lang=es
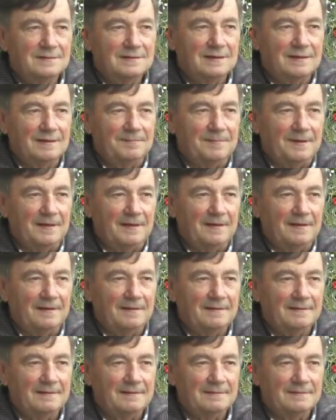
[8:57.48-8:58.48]
Qué pena
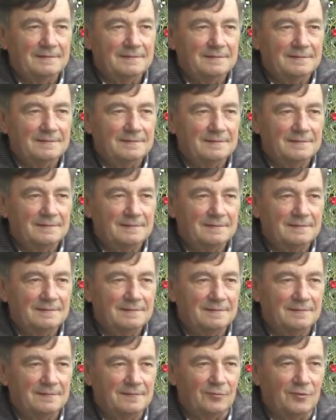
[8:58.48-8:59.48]
¿eh?
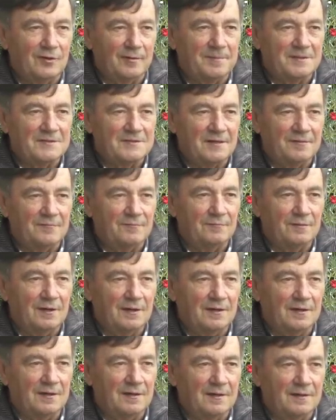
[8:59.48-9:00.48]
lo que pasaron
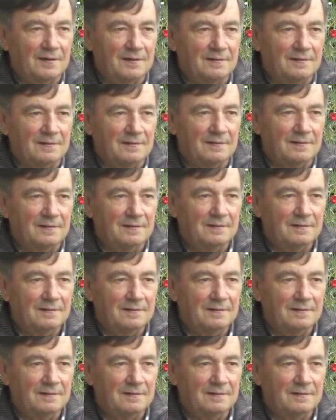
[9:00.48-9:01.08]
aquella gente.